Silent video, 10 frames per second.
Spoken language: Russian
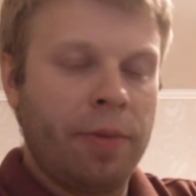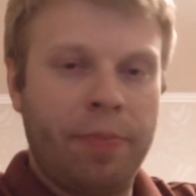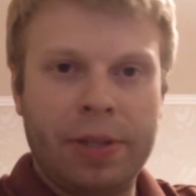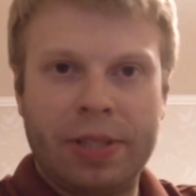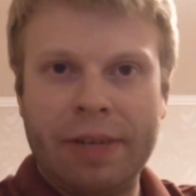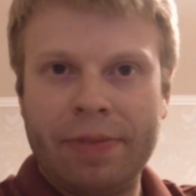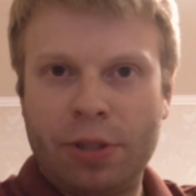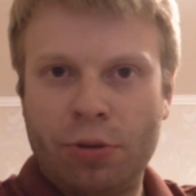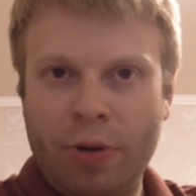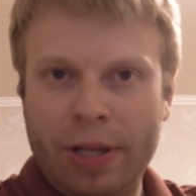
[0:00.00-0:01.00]
Представьте
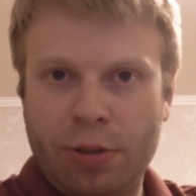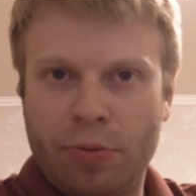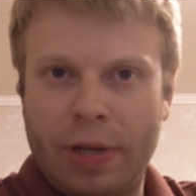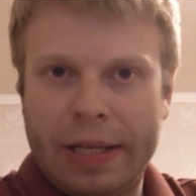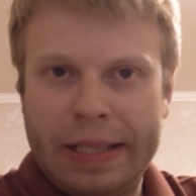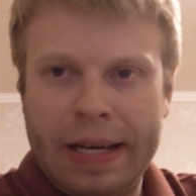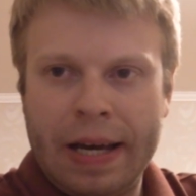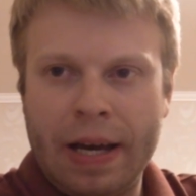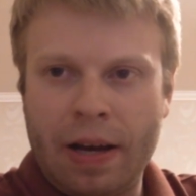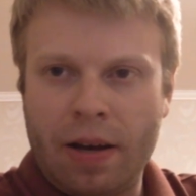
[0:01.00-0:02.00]
ситуацию,
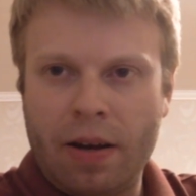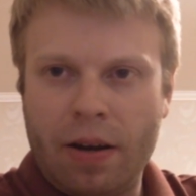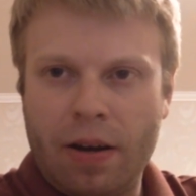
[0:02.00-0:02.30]
когда